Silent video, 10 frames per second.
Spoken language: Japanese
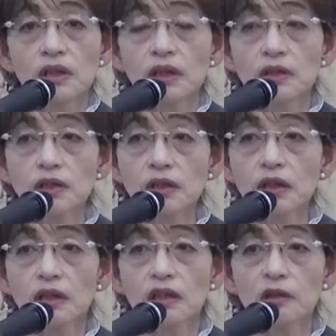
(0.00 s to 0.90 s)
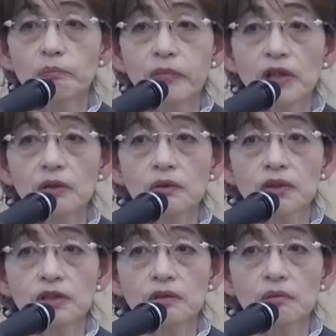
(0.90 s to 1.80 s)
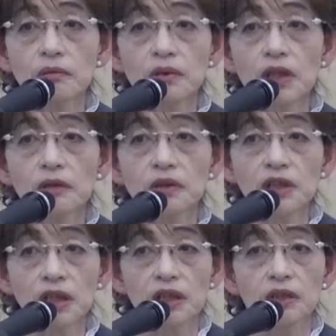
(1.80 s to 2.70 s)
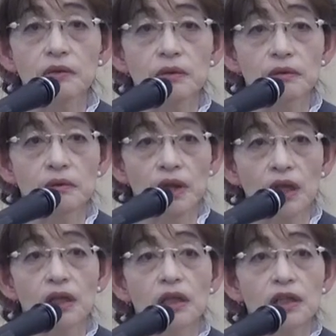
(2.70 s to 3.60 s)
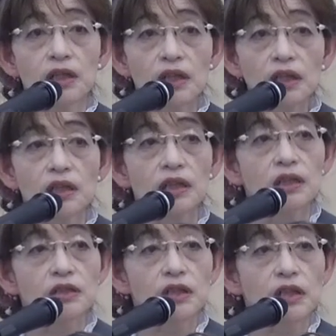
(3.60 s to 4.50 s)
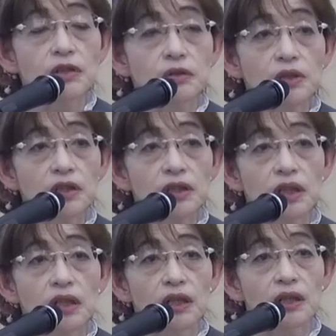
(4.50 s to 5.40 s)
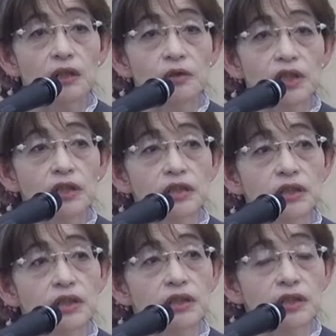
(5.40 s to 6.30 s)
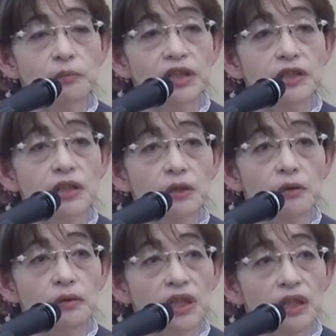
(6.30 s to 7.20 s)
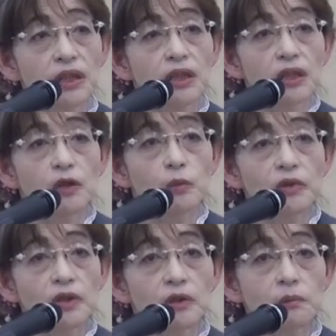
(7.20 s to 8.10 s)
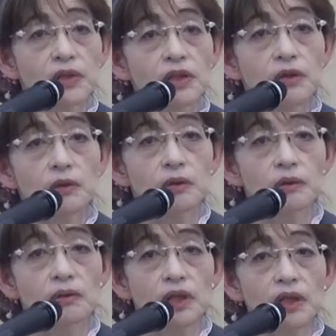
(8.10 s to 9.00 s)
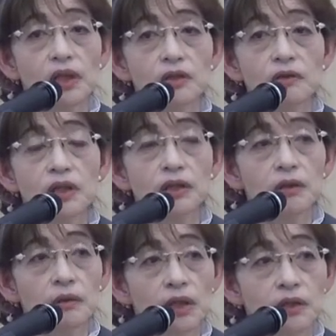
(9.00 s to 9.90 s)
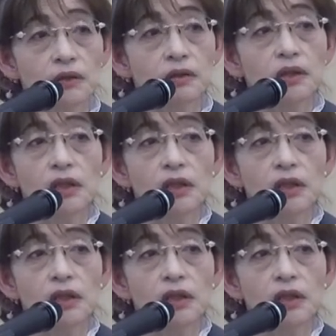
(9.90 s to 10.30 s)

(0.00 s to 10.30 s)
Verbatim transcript: え世間一般の児童文学理解というのがやはり最初に、えご提示しましたような思い込みというのから抜けておらず